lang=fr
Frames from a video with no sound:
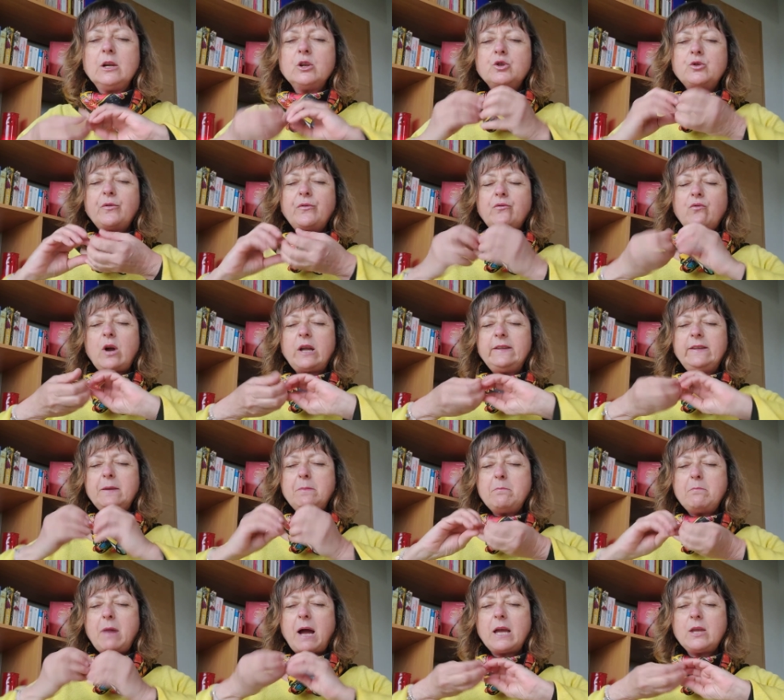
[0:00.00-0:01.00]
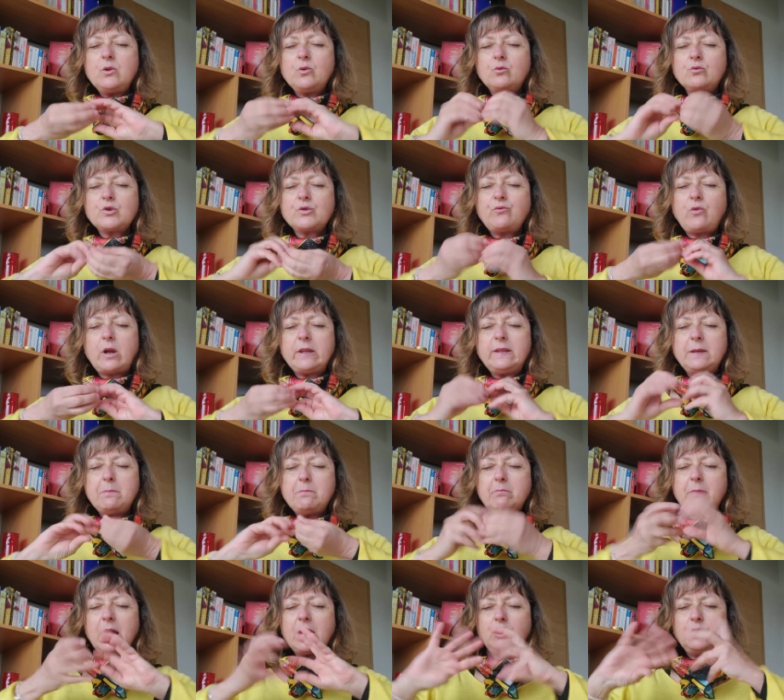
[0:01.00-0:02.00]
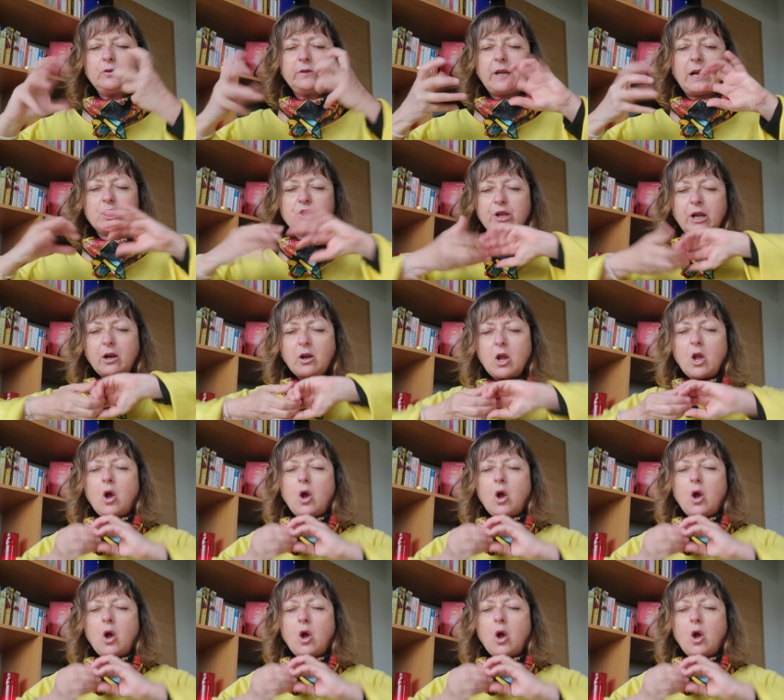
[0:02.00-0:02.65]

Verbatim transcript: Je vois des maillons, je vois des maillotages.